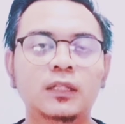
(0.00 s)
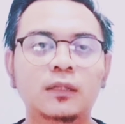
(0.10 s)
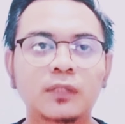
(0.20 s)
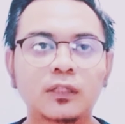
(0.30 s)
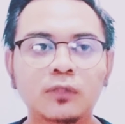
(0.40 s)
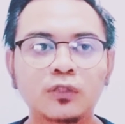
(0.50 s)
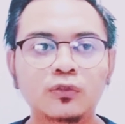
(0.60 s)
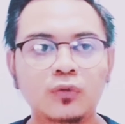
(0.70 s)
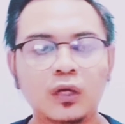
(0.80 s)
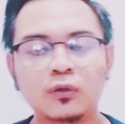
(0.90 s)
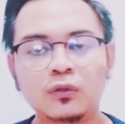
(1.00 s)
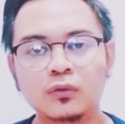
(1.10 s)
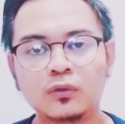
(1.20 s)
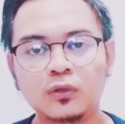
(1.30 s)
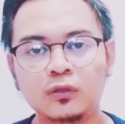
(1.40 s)
teman-teman suka
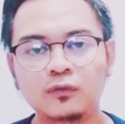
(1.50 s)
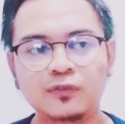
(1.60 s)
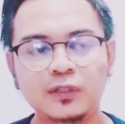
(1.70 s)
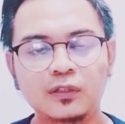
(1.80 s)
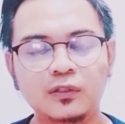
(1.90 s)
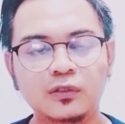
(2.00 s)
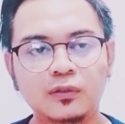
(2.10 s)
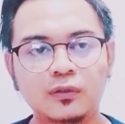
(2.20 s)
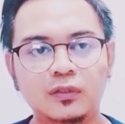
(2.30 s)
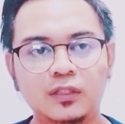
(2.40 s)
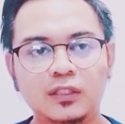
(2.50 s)
nonton video